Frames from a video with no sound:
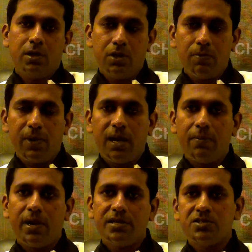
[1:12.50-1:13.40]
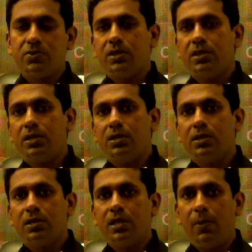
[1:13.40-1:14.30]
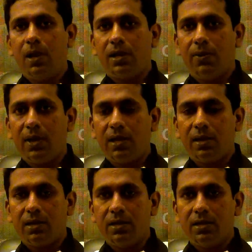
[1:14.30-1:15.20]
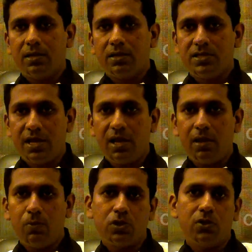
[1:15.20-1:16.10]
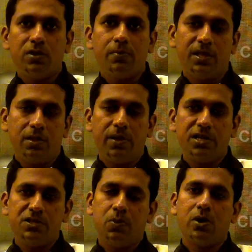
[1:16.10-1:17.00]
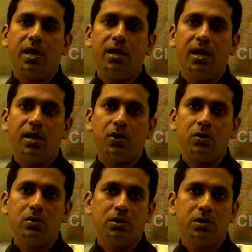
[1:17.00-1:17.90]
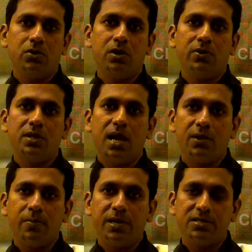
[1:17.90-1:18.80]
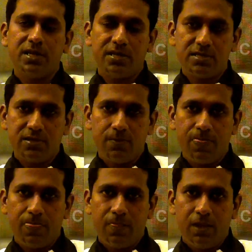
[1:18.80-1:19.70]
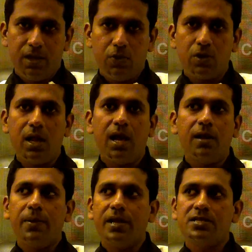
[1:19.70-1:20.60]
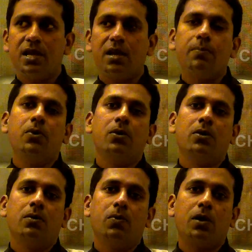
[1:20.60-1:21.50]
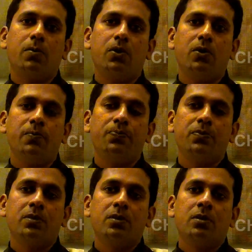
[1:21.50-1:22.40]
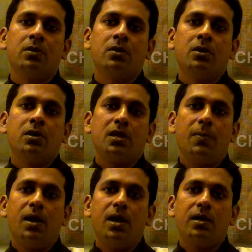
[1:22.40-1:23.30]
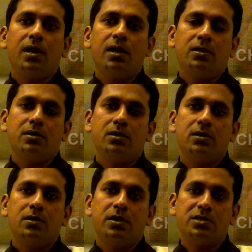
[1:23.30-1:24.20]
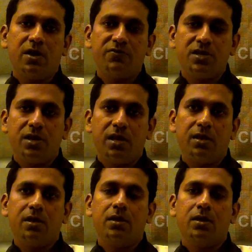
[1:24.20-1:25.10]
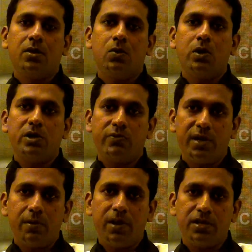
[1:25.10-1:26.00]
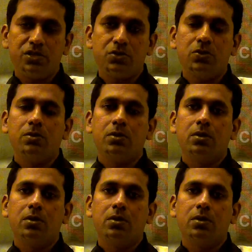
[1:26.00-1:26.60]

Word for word: இன்னும் பல பிரான்ச்சஸ் வந்து தமிழ்நாட்டில் வர இருக்குது சென்னையில் மொத்தம் வந்து பத்து பிரான்ச் போடுற ஐடியாவில் இருக்கோம் இதோட வந்து ஆறாவது பிரான்ச் ஆகிடுச்சு இன்னும் ஒரு நாலு பிரான்ச் நாங்கள் இப்போது போட போகிறோம் தமிழ்நாட்டில் ரெஸ்ட் ஆஃப் சென்னை ஒரு டுவெண்ட்டி பிரான்ச்சஸும்